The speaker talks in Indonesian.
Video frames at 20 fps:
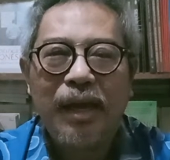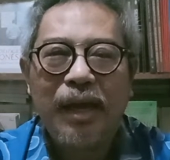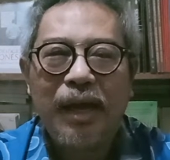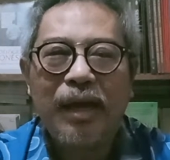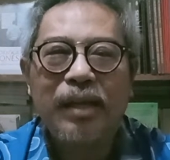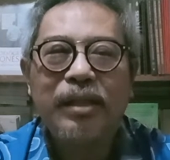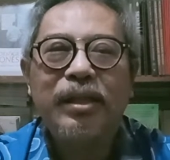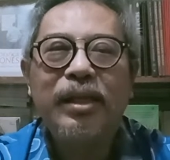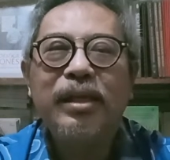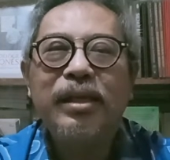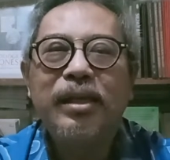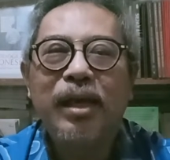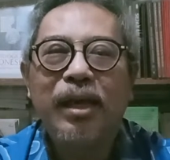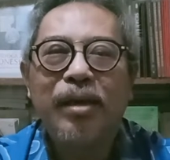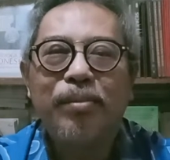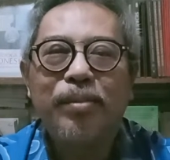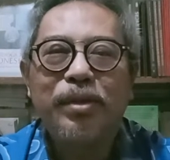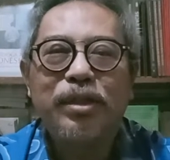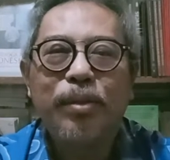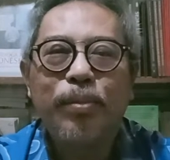Artinya,
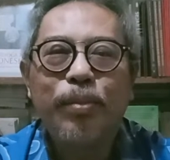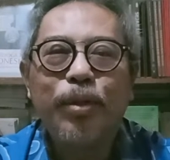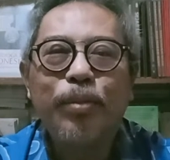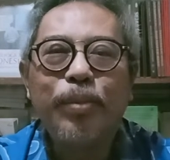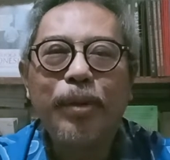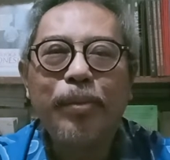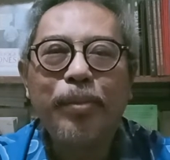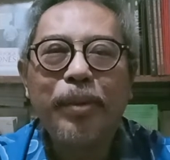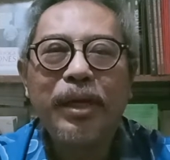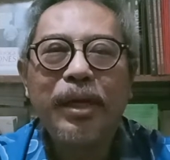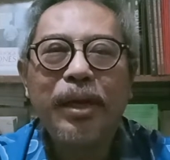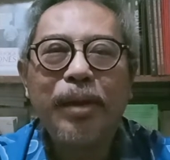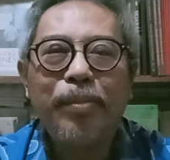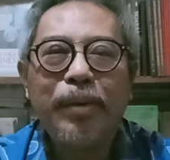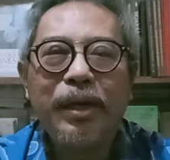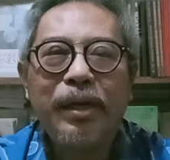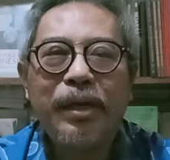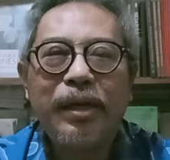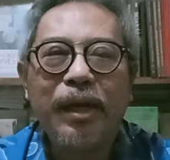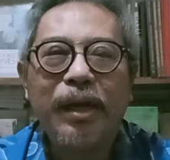meskipun
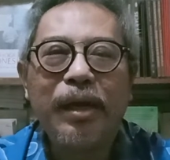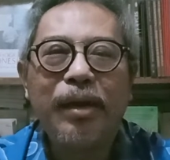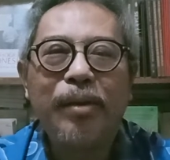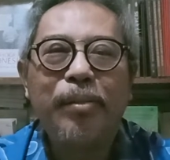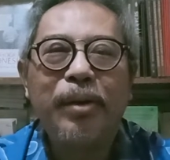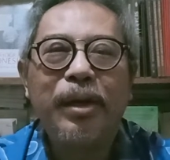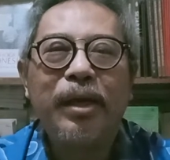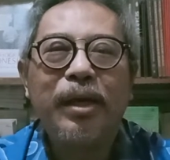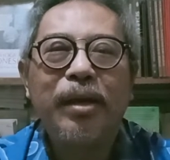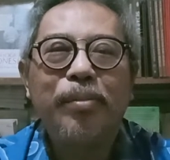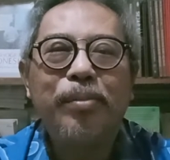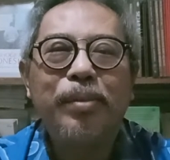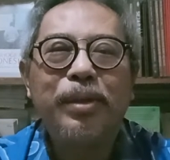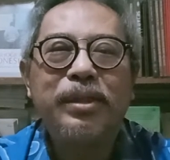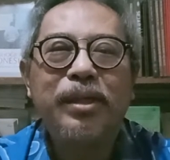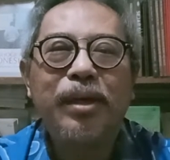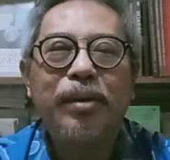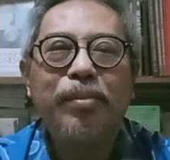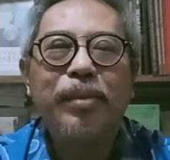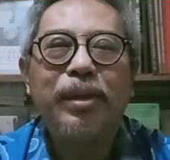berbeda-beda, mereka
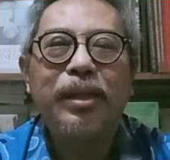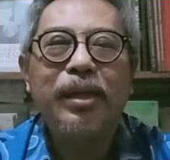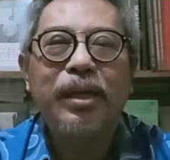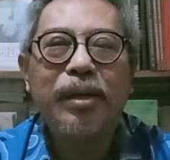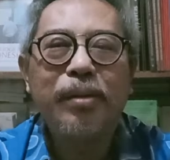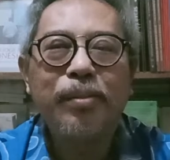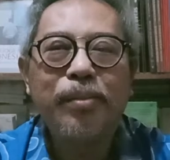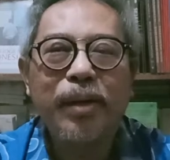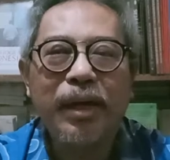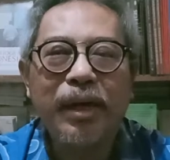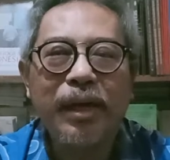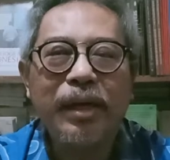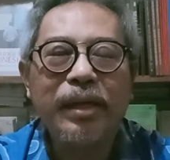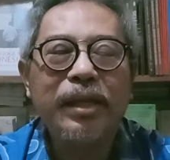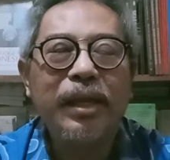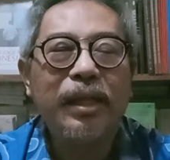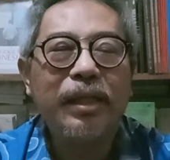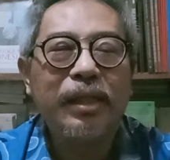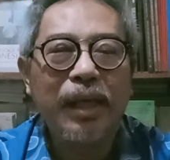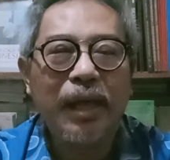bisa menerima
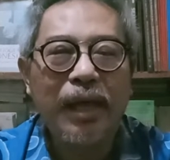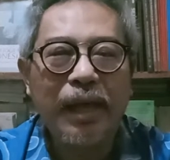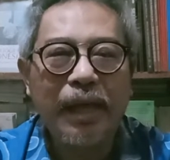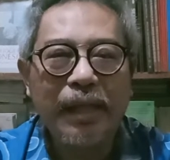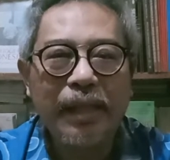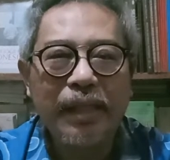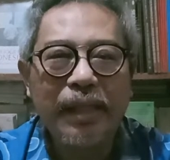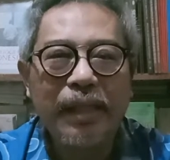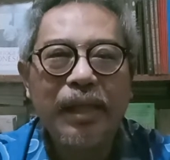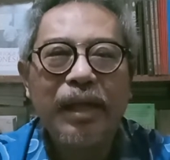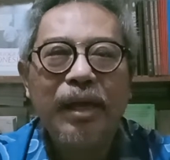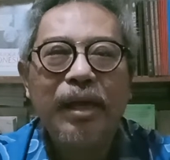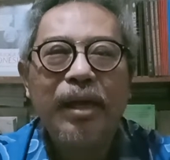kenyataan